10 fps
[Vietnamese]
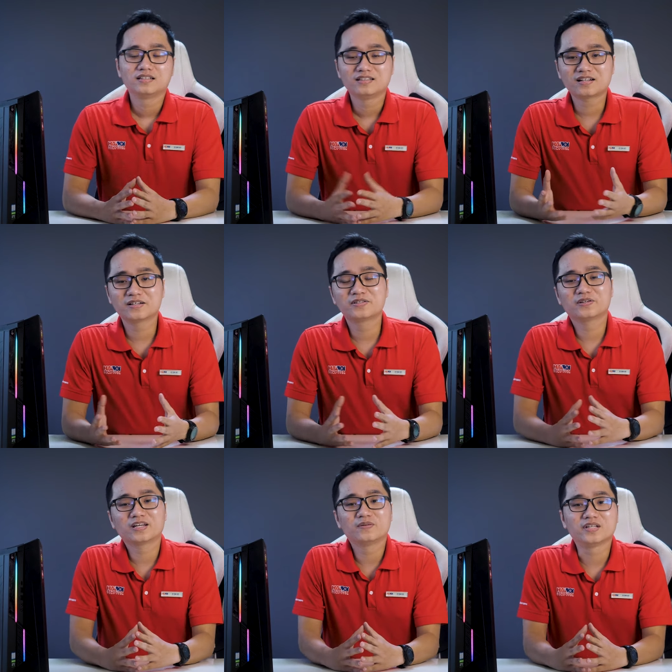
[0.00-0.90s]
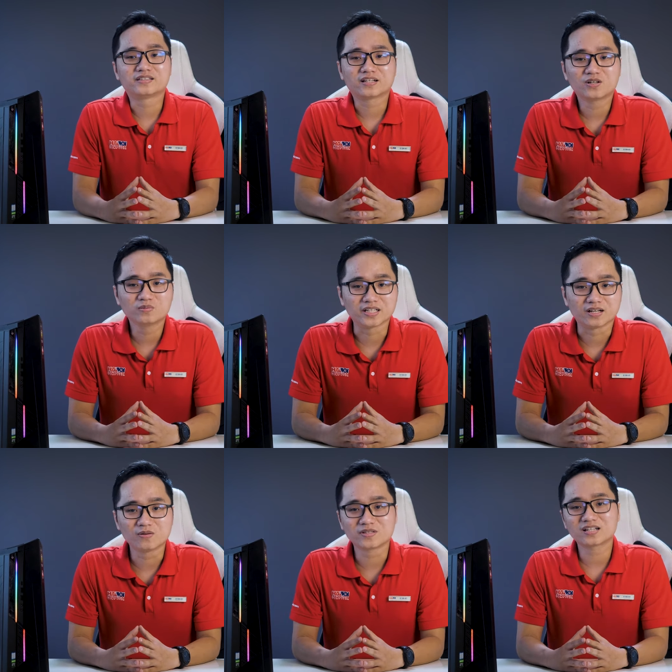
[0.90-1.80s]
Nhắc đến chơi game thì sẽ không thể
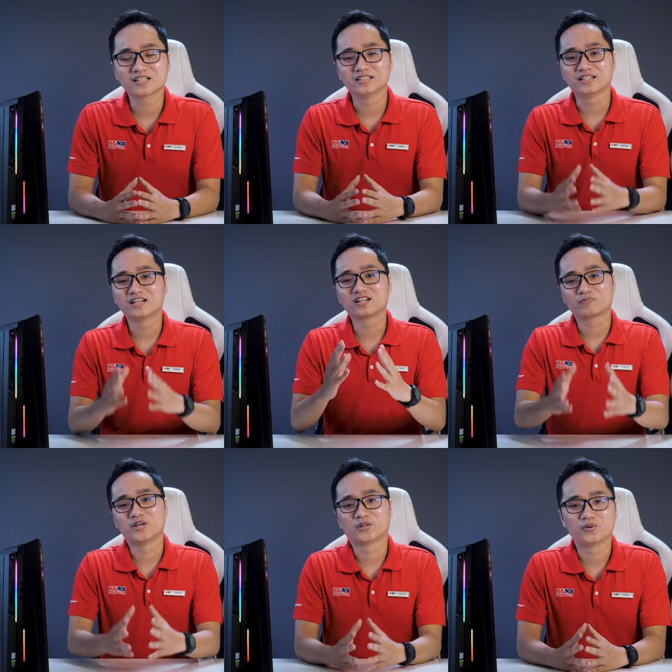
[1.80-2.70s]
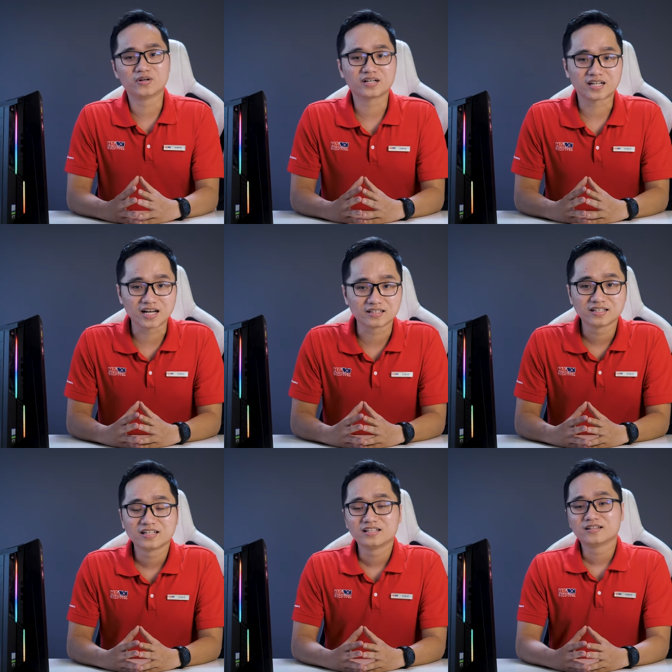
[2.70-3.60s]
không nhắc đến tính năng đặc biệt của Huracan.
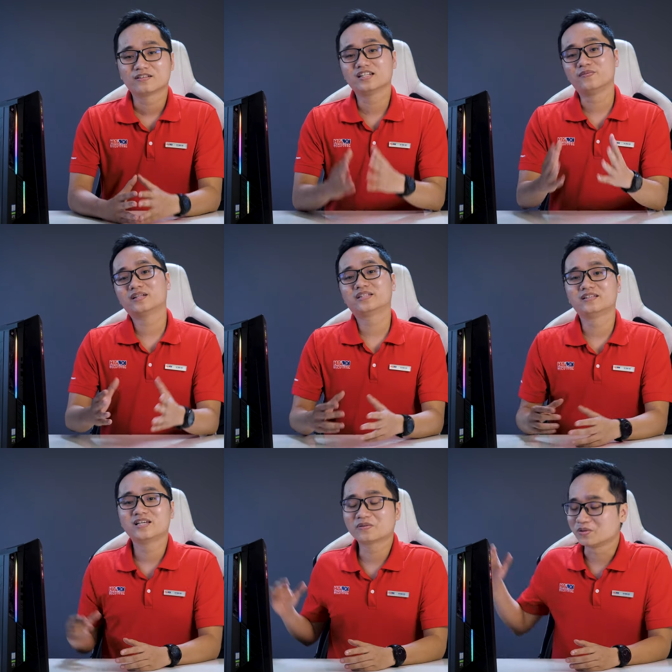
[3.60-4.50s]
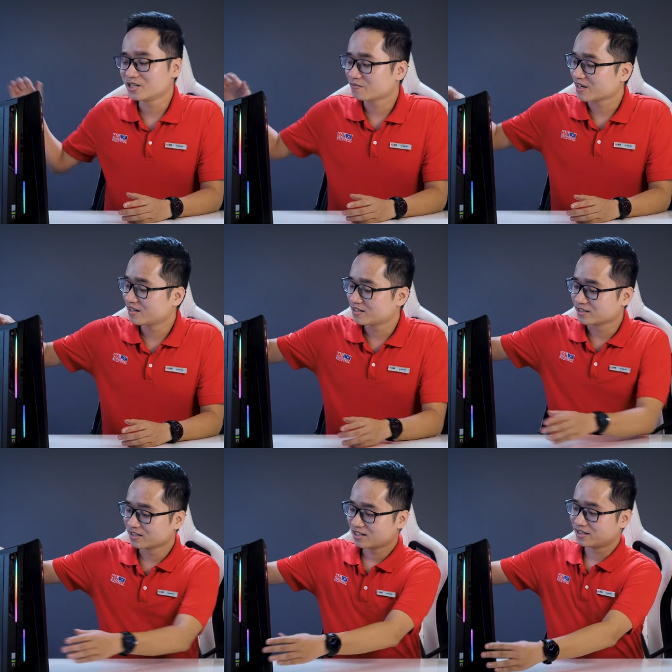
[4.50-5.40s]
Điểm đáng tiền nhất của chiếc máy này
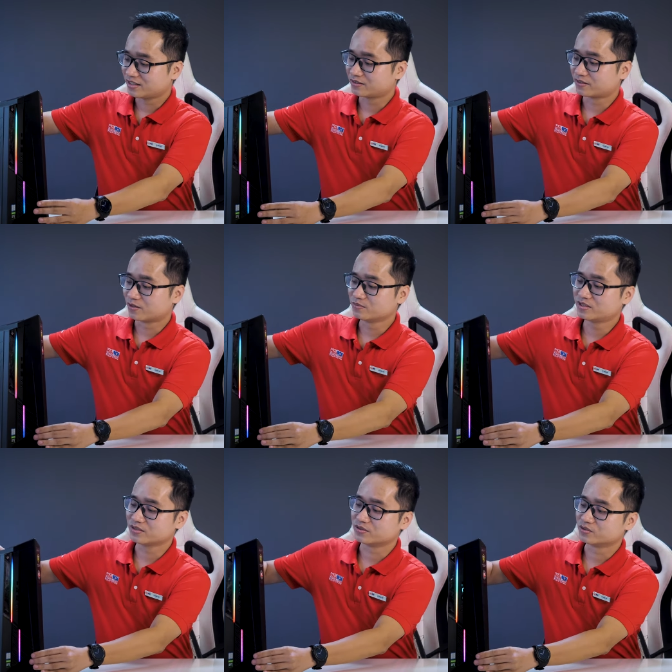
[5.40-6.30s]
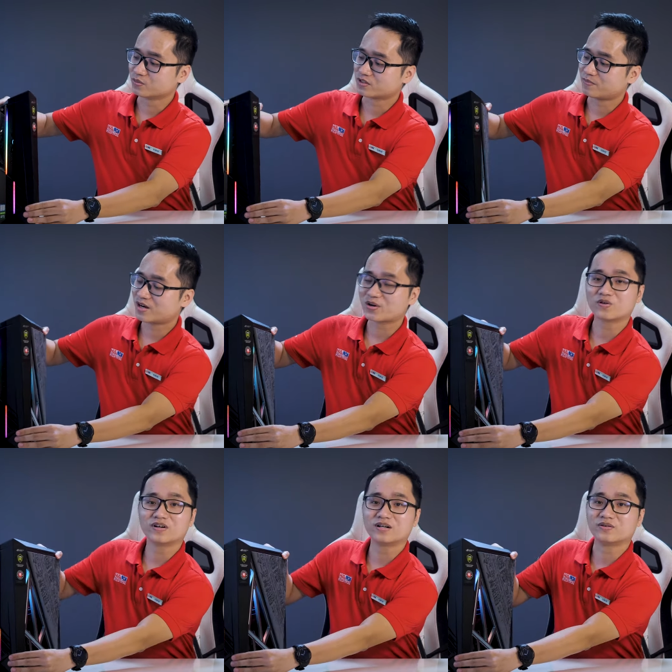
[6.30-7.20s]
chính là hệ thống sử dụng Smart
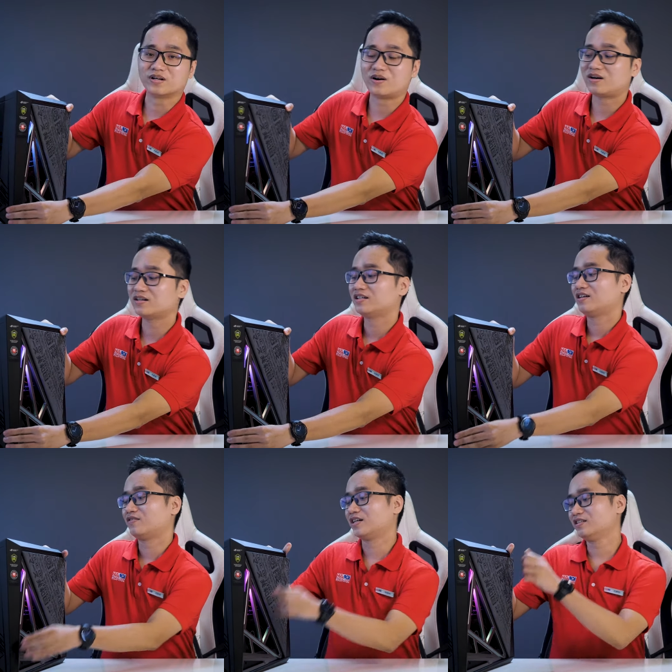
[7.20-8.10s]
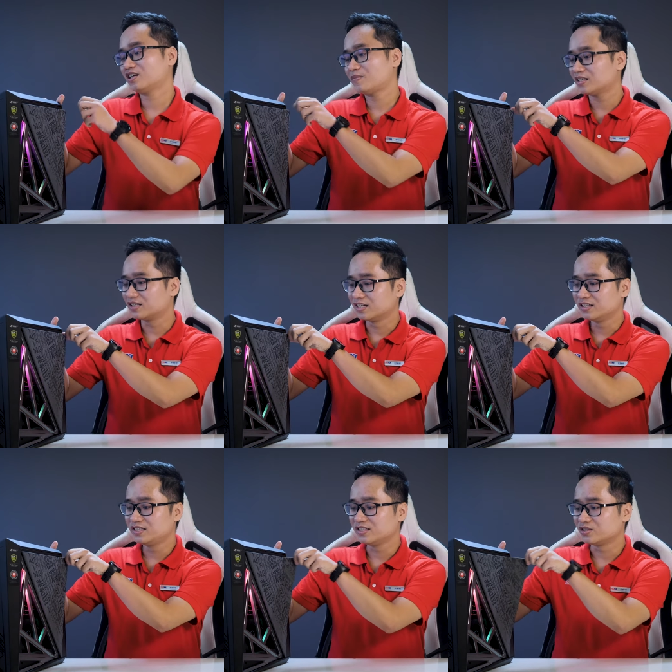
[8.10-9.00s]
Cover của nó. Và như các bạn thấy
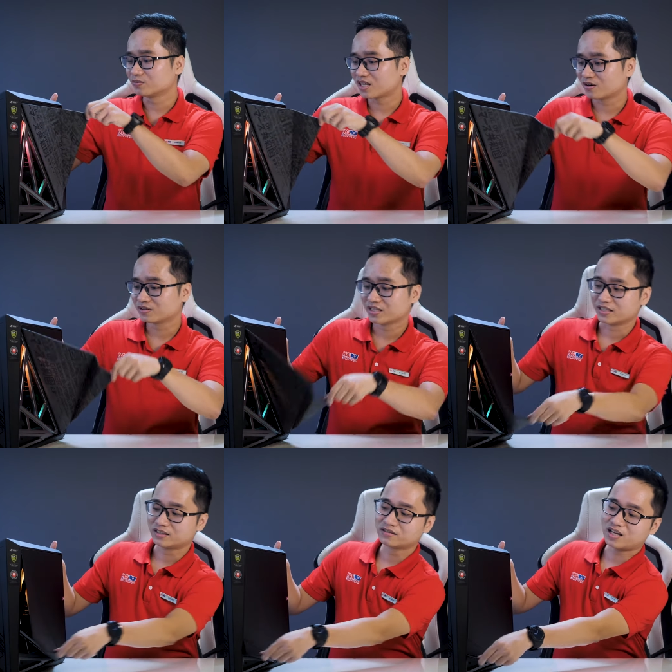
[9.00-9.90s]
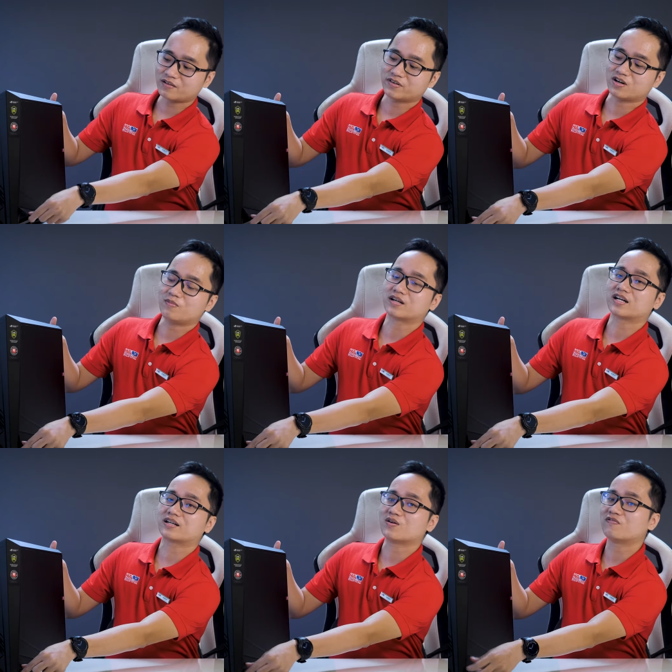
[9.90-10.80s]
thì chúng ta có thể tương tác với nó bằng
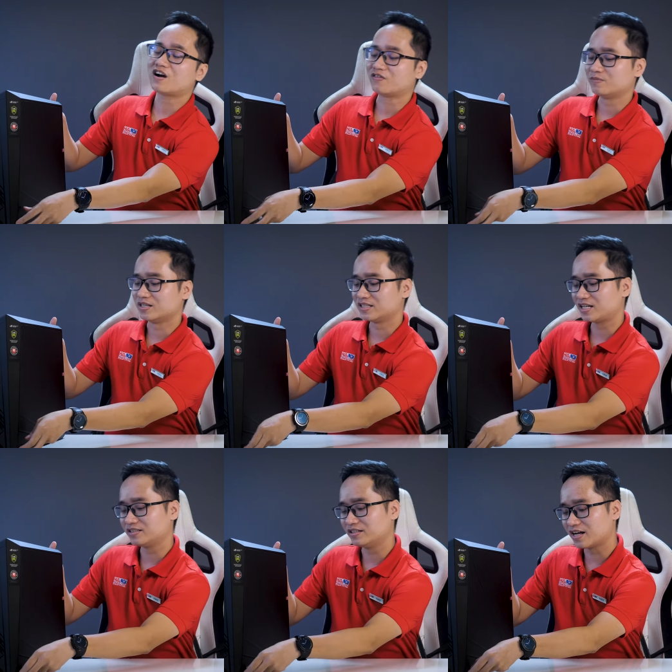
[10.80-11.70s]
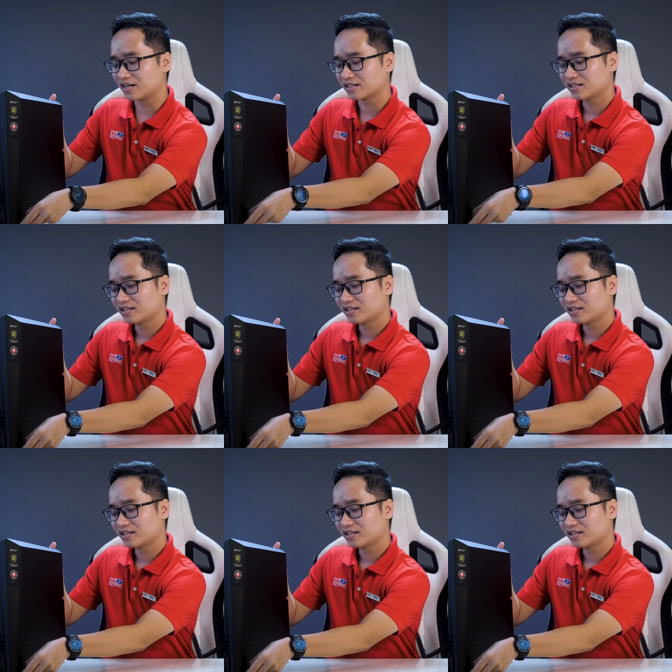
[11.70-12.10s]
cách đóng vào và mở ra như thế này.